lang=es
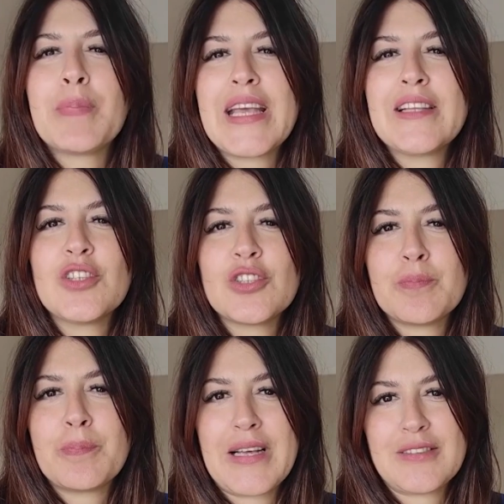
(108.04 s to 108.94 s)

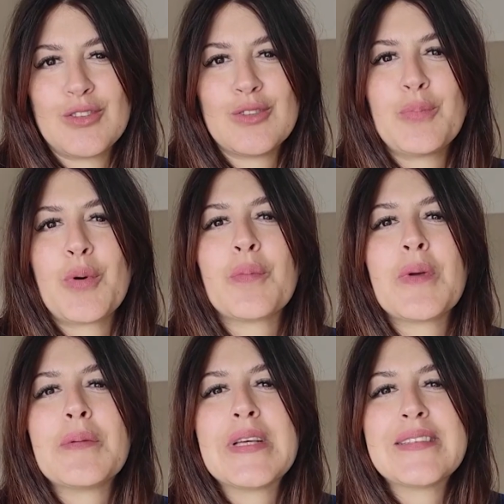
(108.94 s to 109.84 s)
pequeños pasos, por
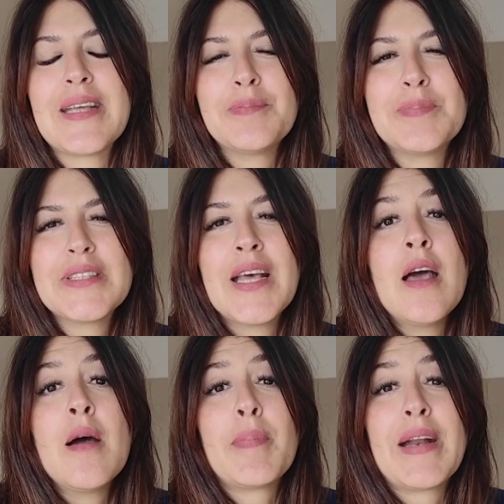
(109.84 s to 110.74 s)
baby steps,
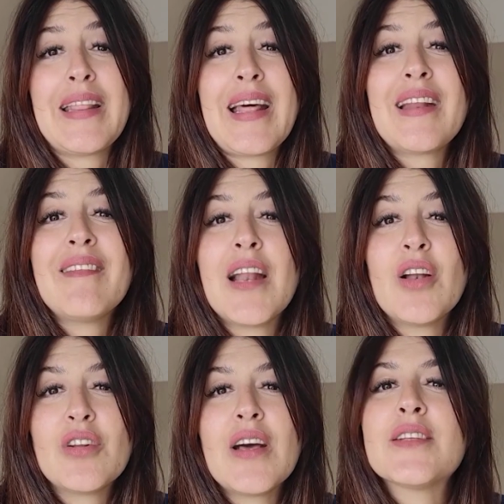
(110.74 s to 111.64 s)
para darle
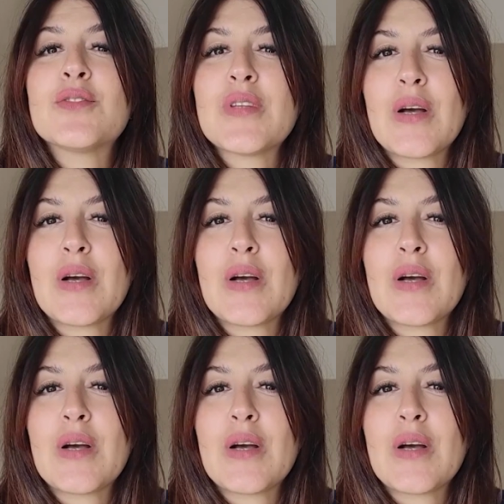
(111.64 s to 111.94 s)
valor a tus